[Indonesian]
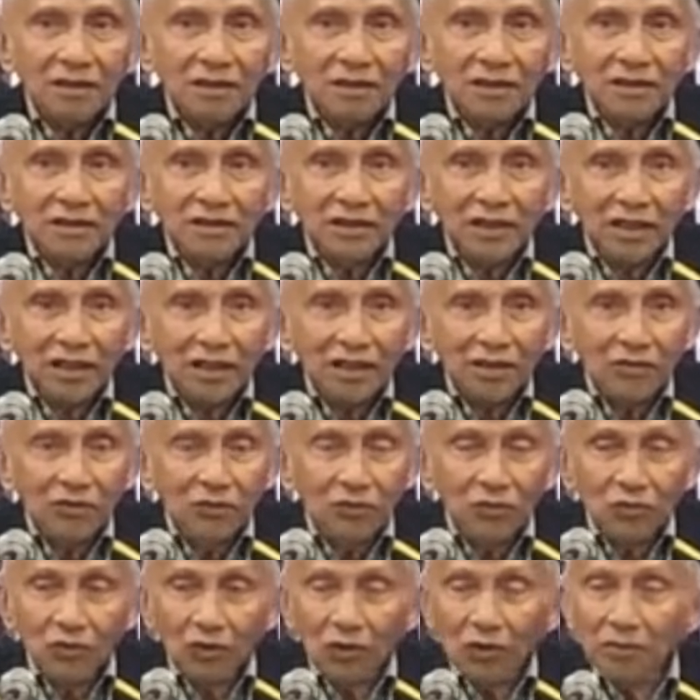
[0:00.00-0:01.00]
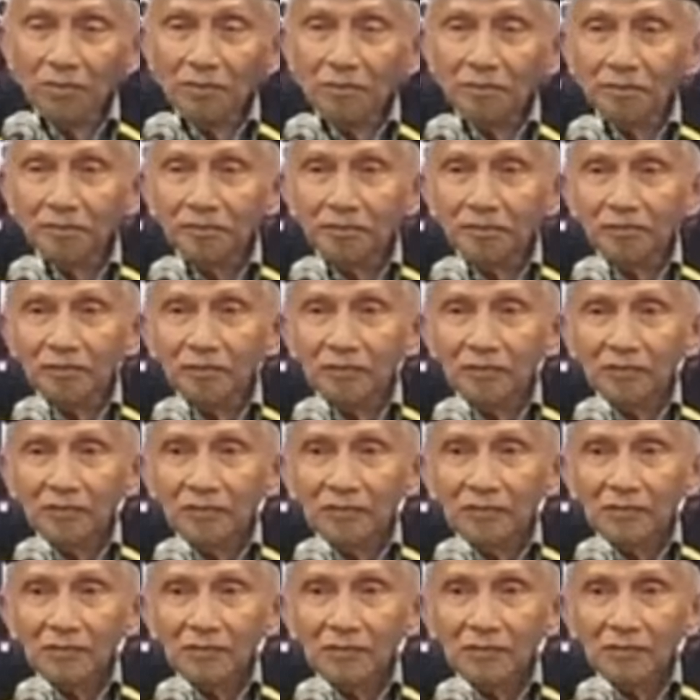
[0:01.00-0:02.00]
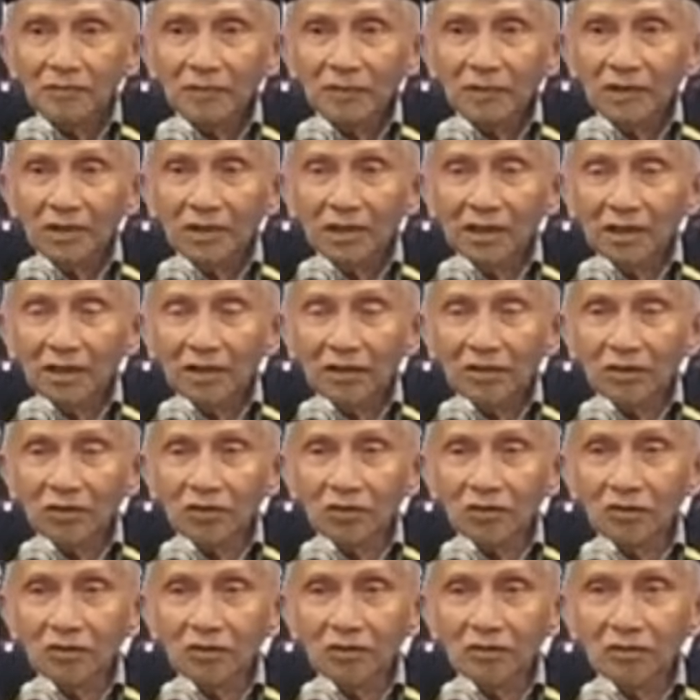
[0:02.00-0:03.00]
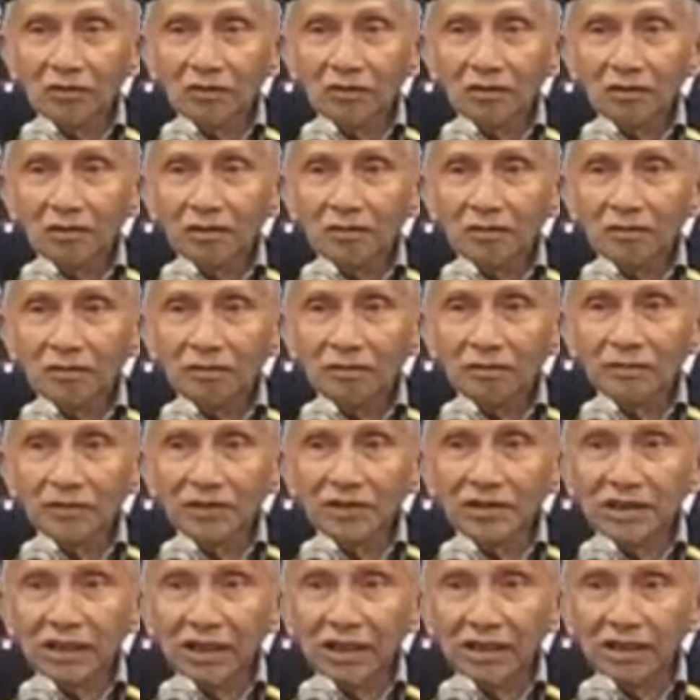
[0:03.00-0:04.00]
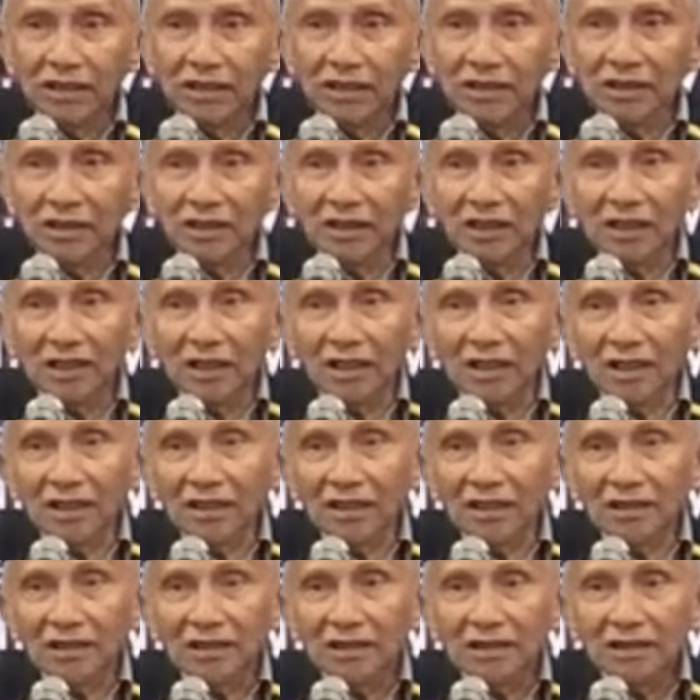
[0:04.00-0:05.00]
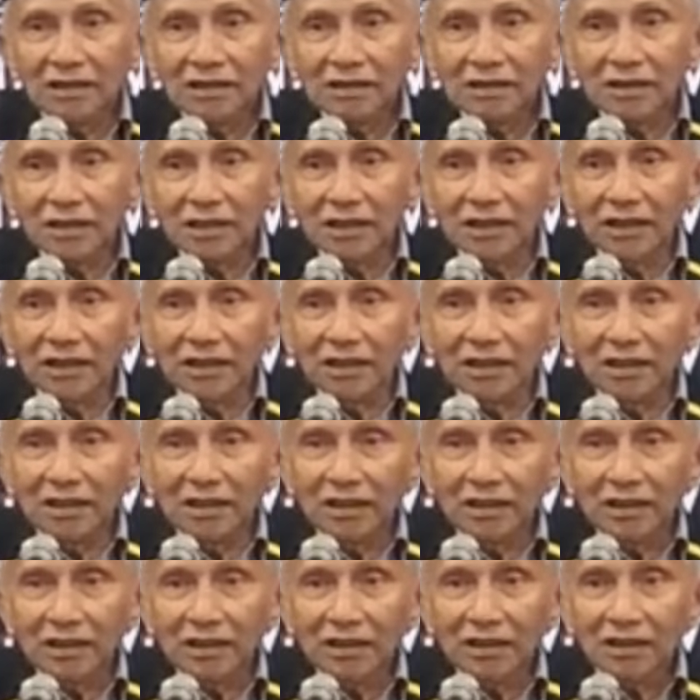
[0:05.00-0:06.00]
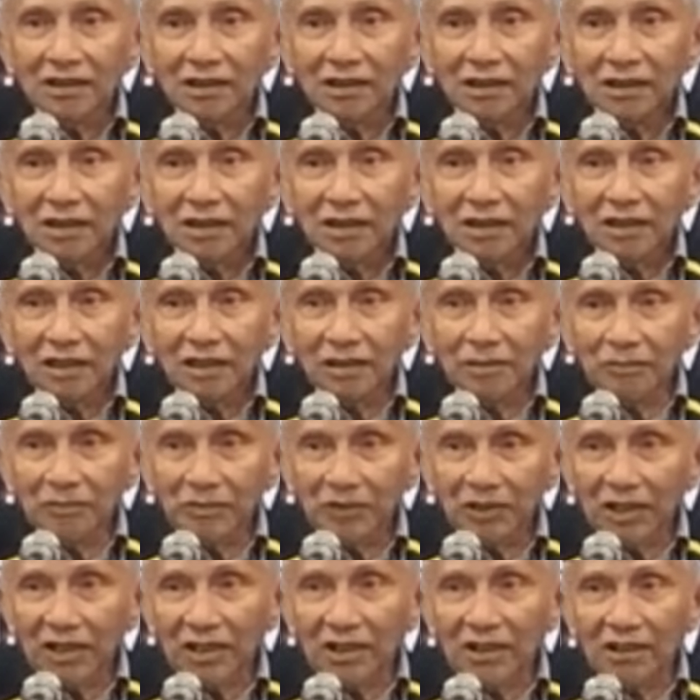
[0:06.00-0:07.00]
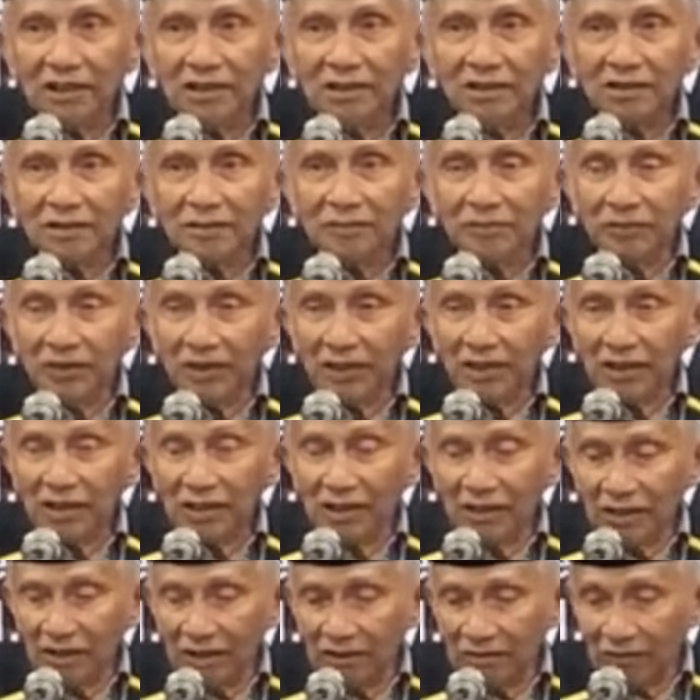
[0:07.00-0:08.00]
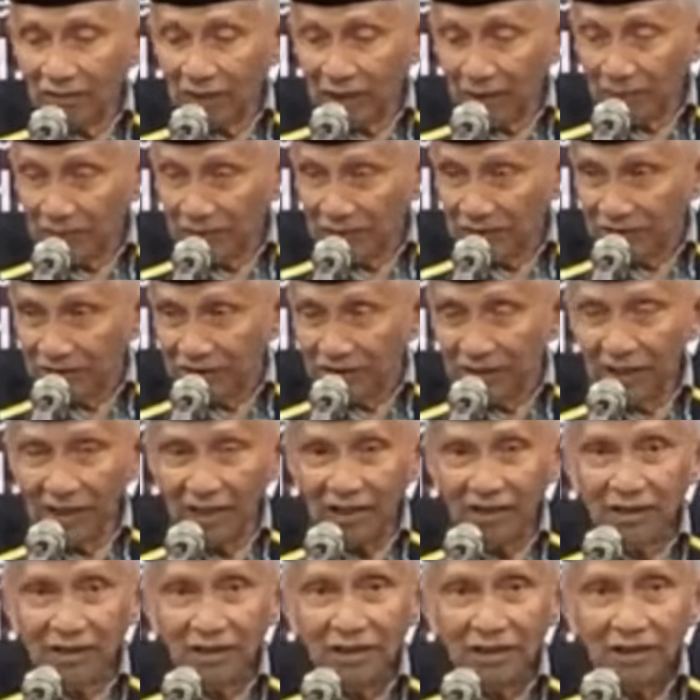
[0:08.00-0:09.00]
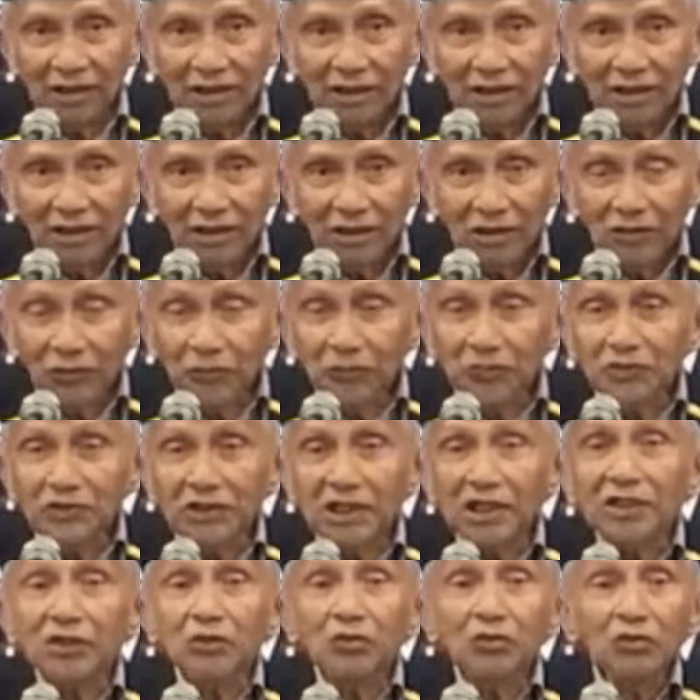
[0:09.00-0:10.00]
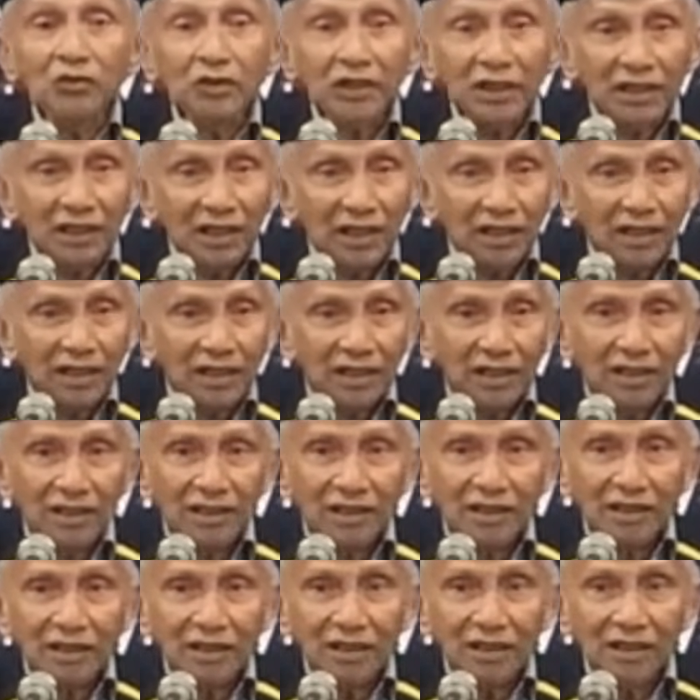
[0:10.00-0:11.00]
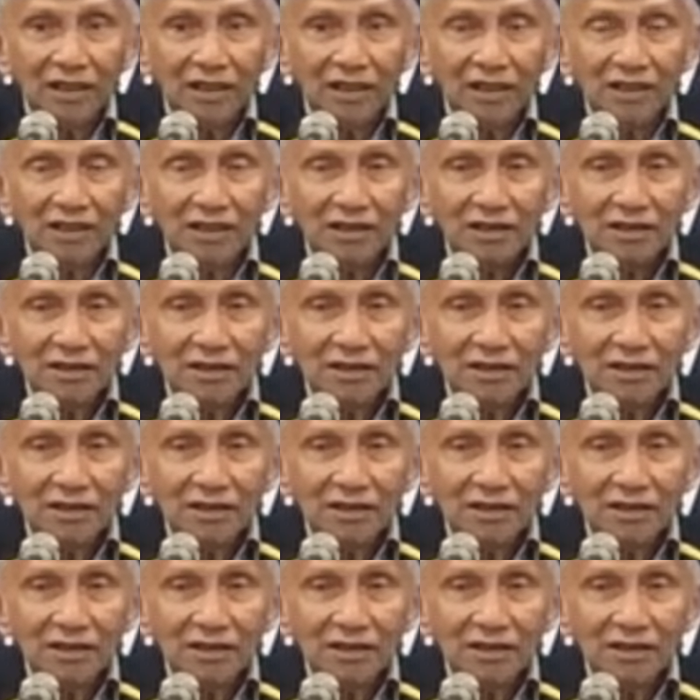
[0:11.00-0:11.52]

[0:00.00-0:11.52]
secara hukum itu menjadinya si Gibran sebagai wakil presiden itu bisa diungkit lagi ya.